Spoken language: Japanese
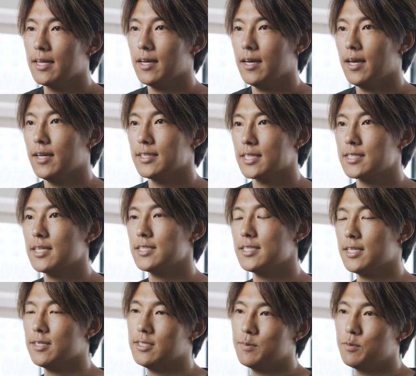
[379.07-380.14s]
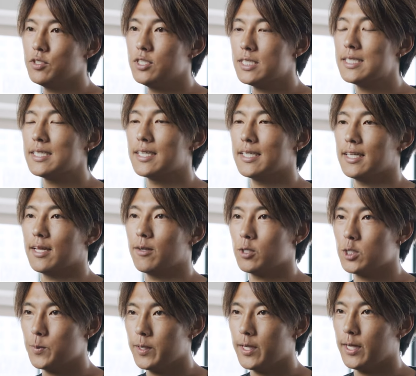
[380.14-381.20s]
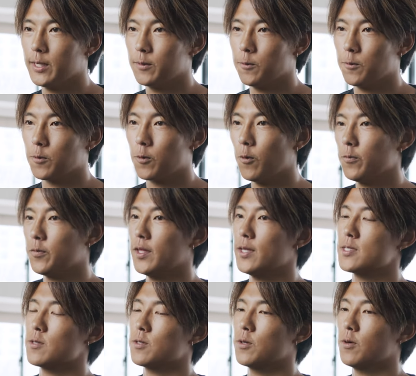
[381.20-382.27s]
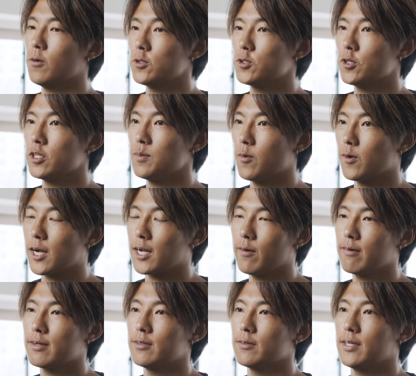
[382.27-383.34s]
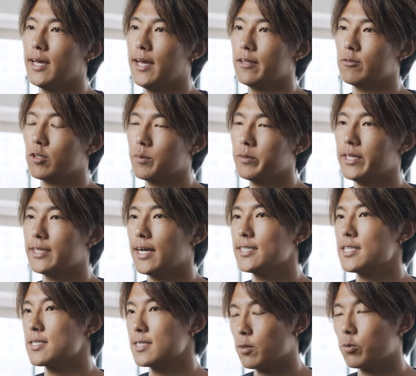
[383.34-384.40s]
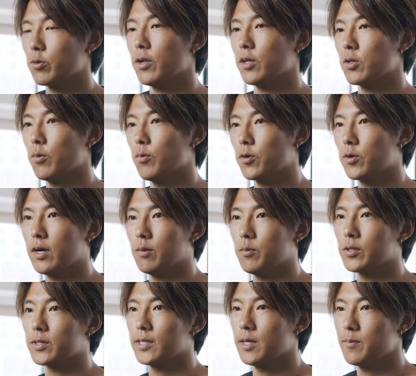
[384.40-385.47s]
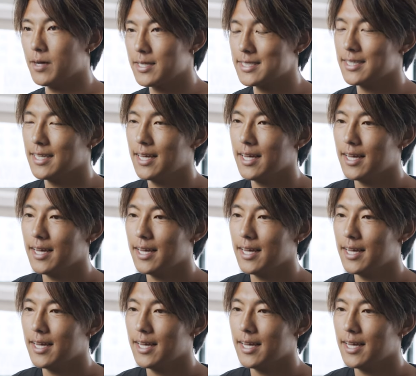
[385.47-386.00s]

撮影している自分自身がね楽しめないとコンテンツの表情にも関わるので、とてもね大切なことだと僕は思っています。